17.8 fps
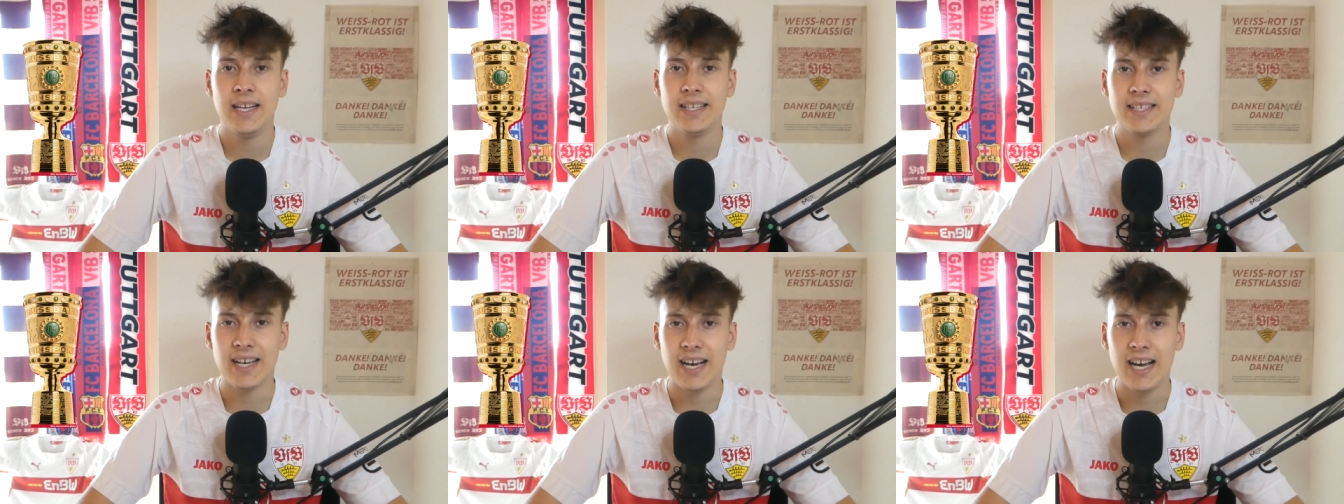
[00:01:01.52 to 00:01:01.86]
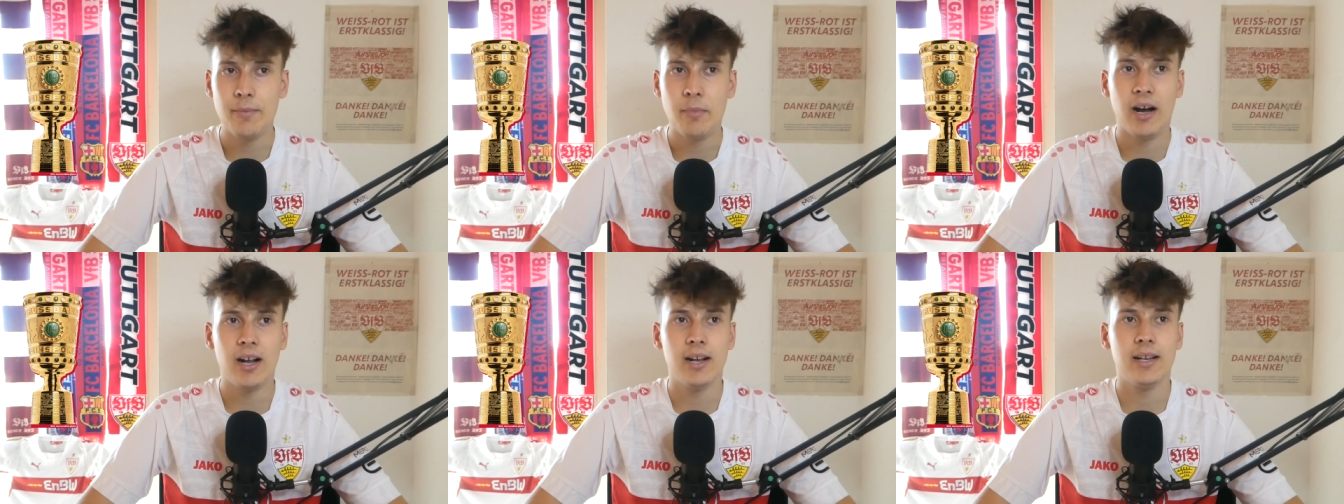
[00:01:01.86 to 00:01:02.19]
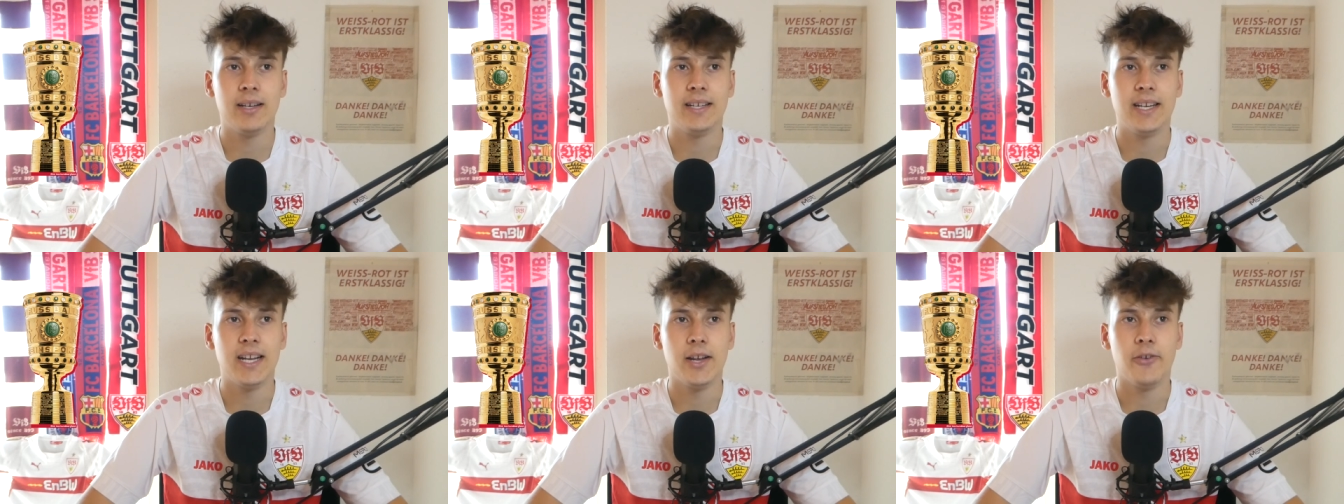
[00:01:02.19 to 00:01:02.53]

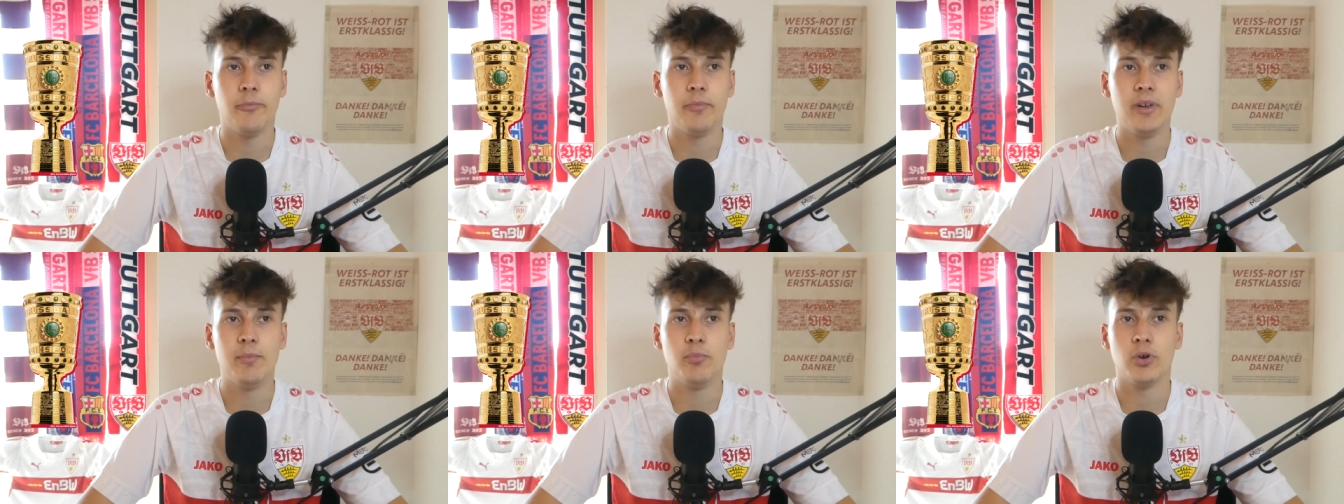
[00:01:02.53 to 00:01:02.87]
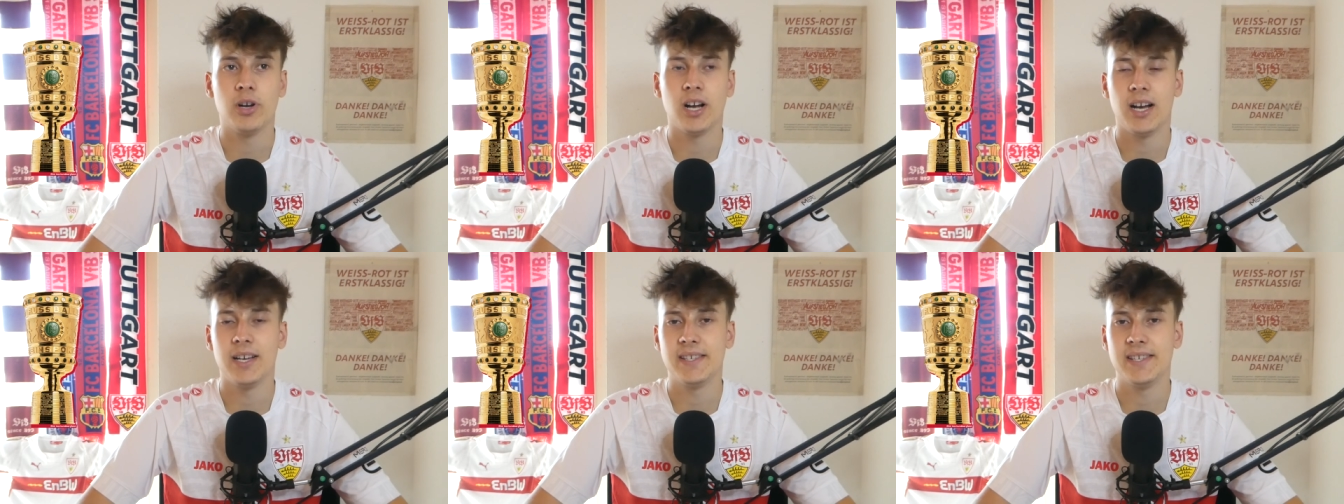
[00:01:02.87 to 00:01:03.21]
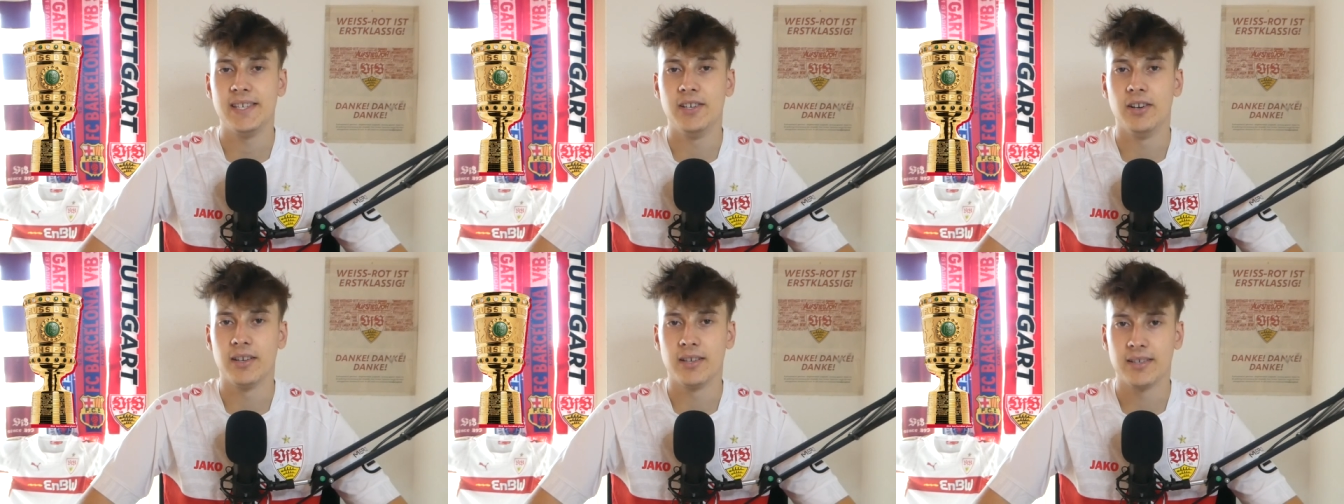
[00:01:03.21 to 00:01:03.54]
Dreimal
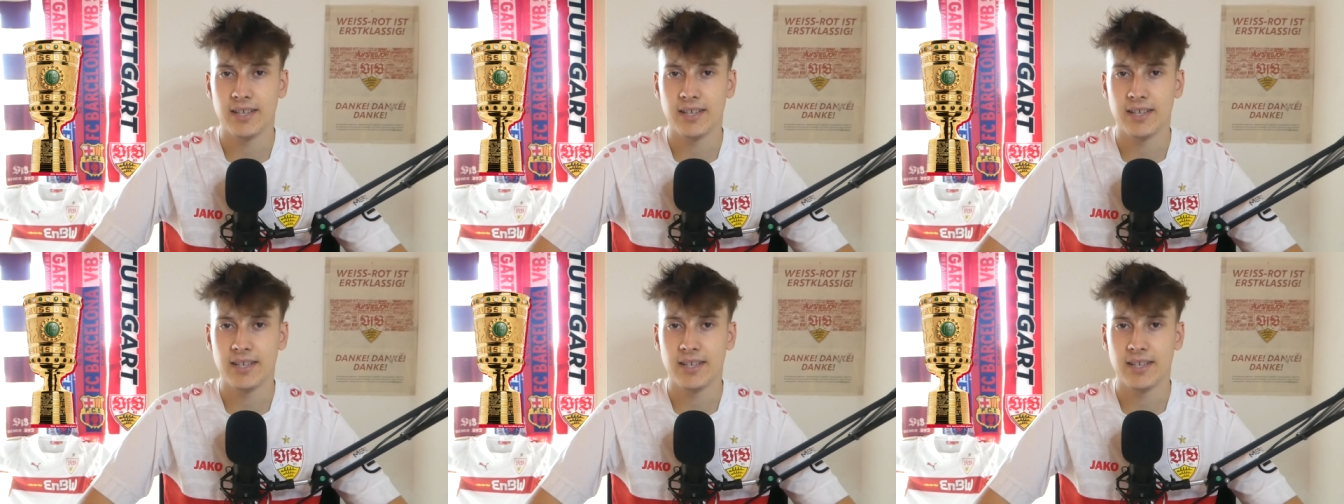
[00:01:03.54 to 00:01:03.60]
DFB-Pokalsieger,